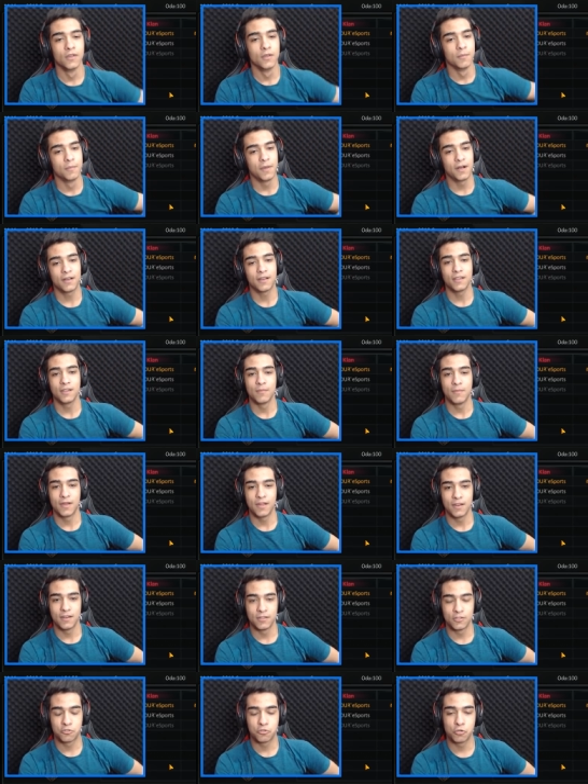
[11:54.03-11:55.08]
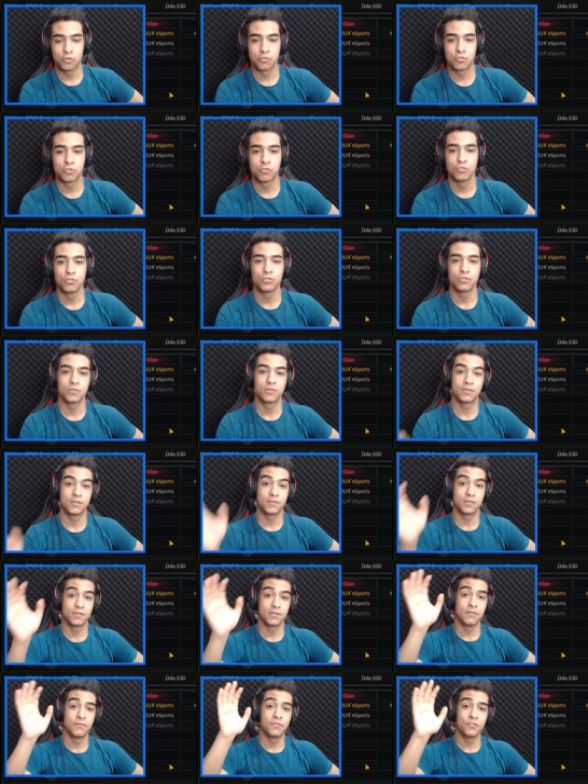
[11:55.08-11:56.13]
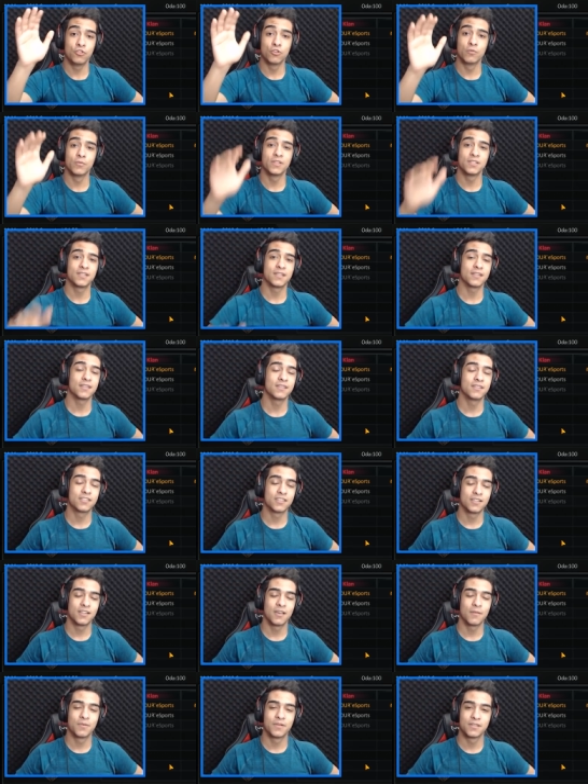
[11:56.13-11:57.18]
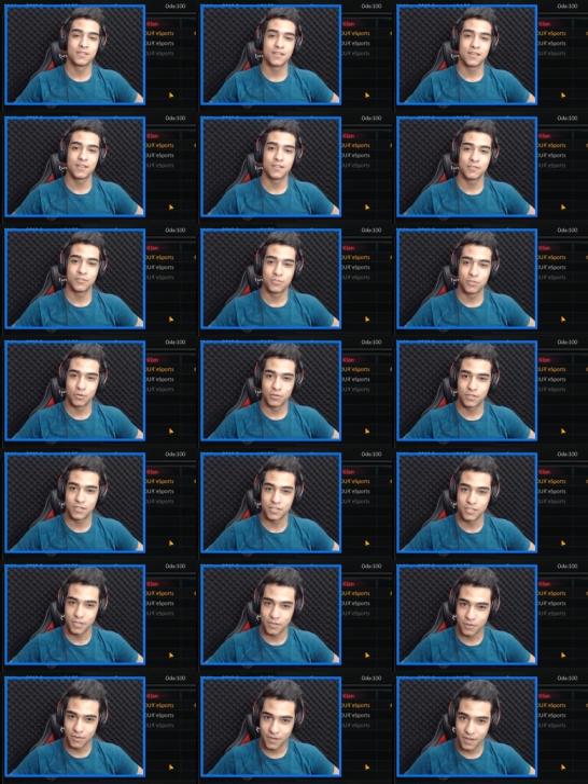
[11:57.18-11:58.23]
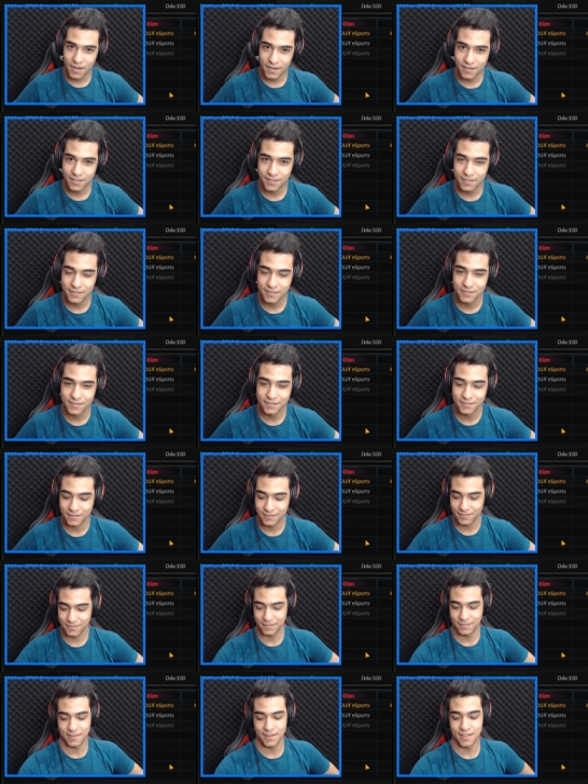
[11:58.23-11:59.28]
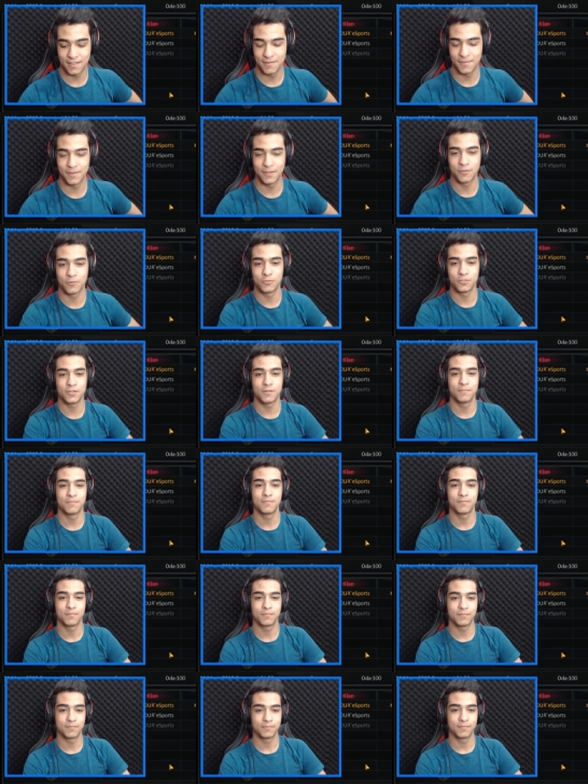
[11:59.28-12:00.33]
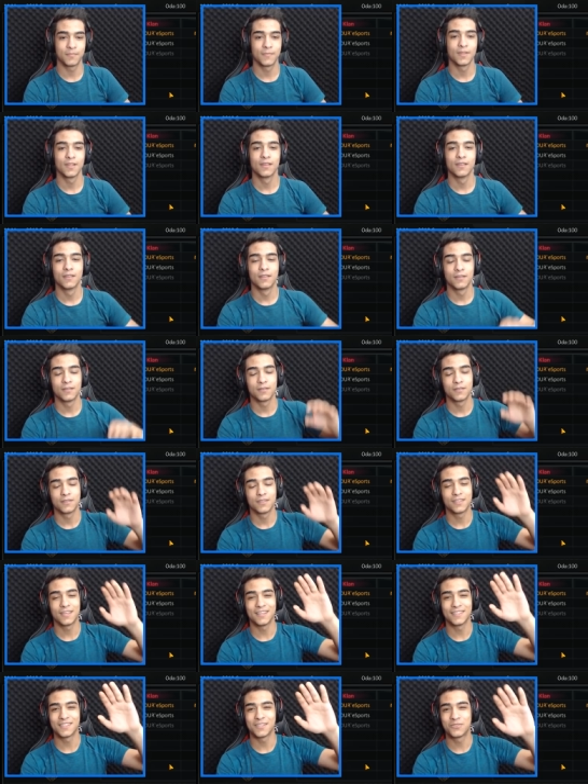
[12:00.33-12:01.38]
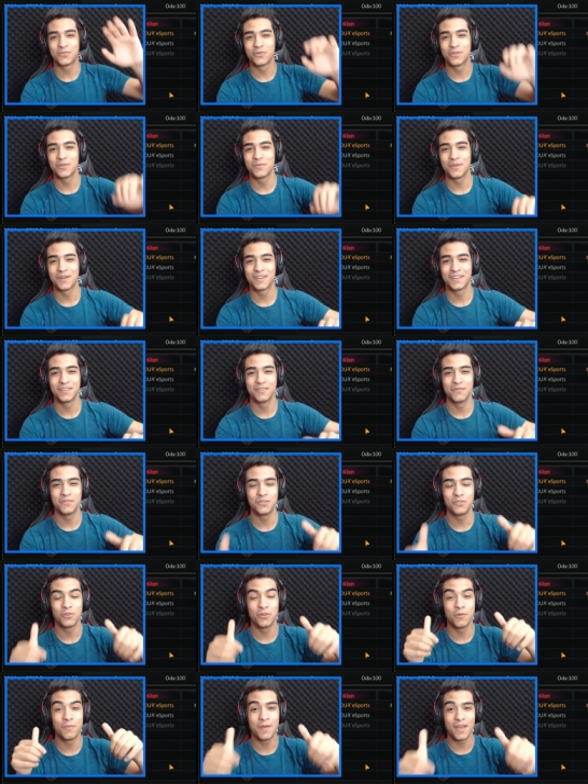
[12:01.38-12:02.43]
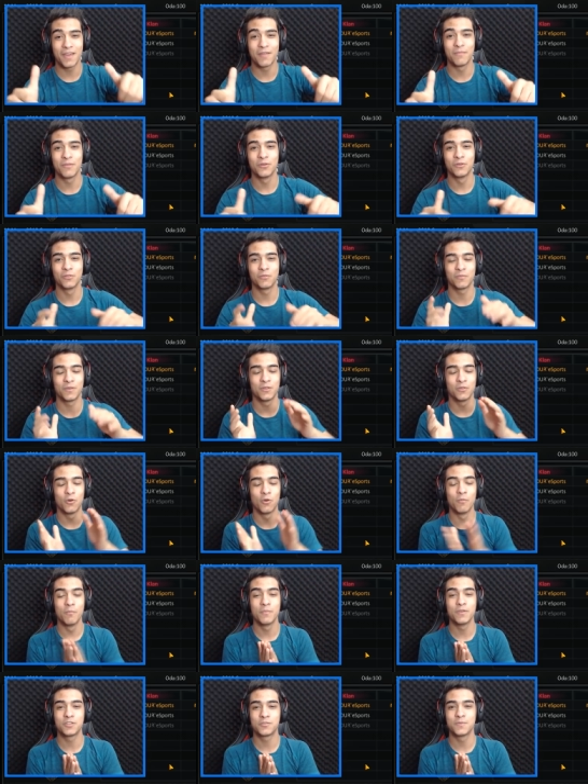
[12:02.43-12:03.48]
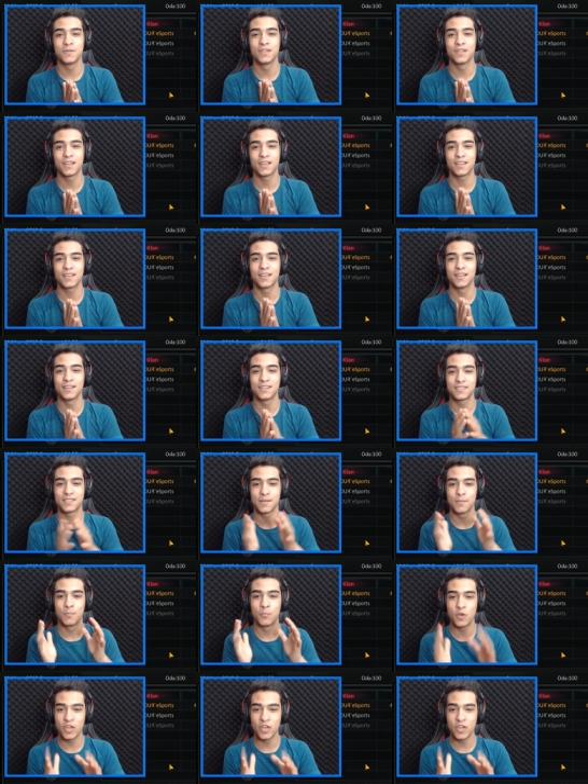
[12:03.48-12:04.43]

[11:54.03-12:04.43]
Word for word: Bakalım hayırlısı olsun. Videomu izlediğiniz için hepinize çok teşekkürler. Ne demek hocam? Kendinize çok iyi bakın. Videoyu beğenmeyi unutmayın. 15.000 like gelirse bu